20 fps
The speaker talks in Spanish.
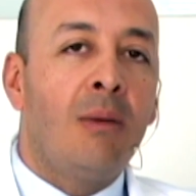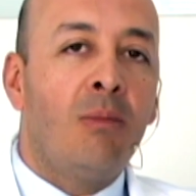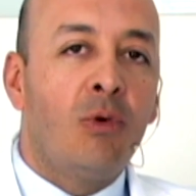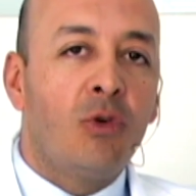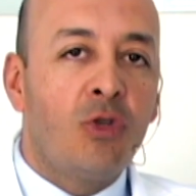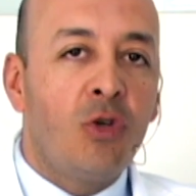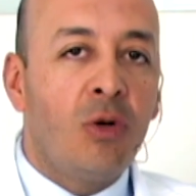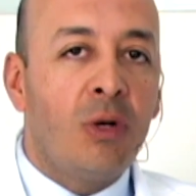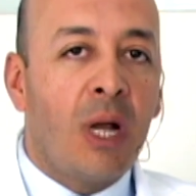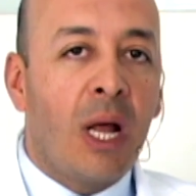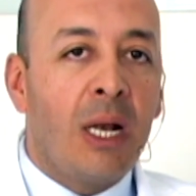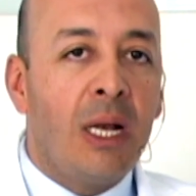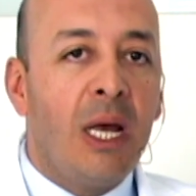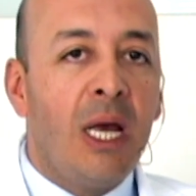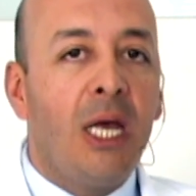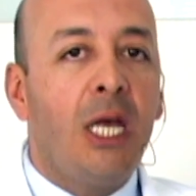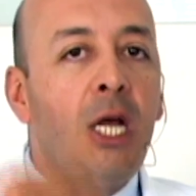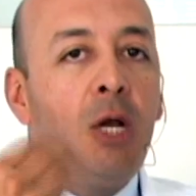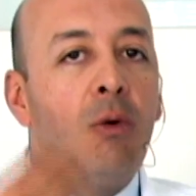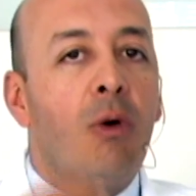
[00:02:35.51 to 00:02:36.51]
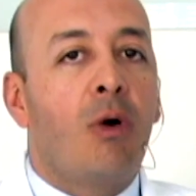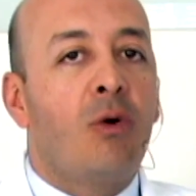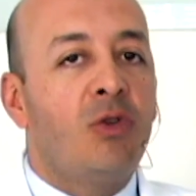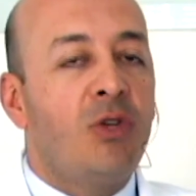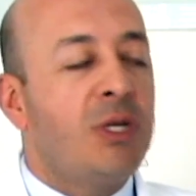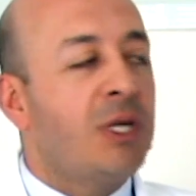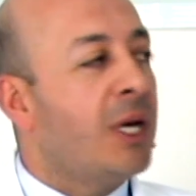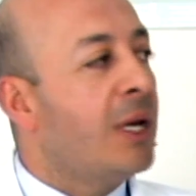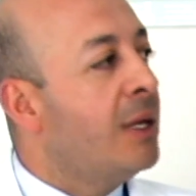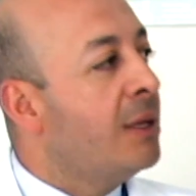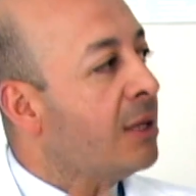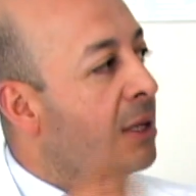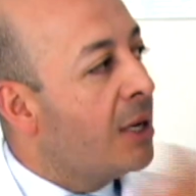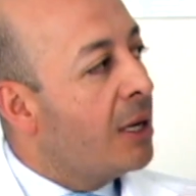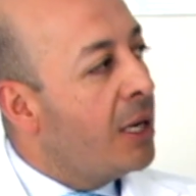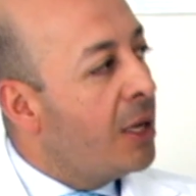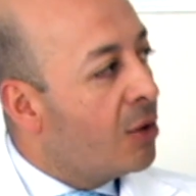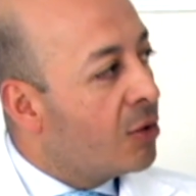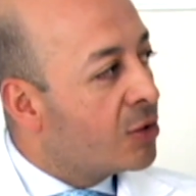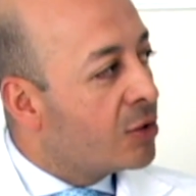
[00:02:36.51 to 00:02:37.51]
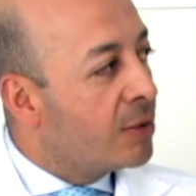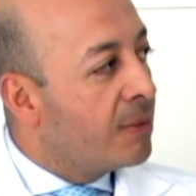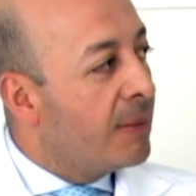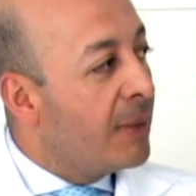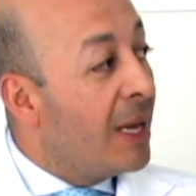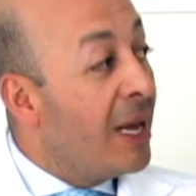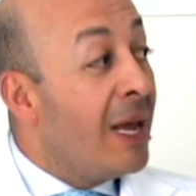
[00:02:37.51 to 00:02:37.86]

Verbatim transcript: emocional y luego si quieren tener hijos.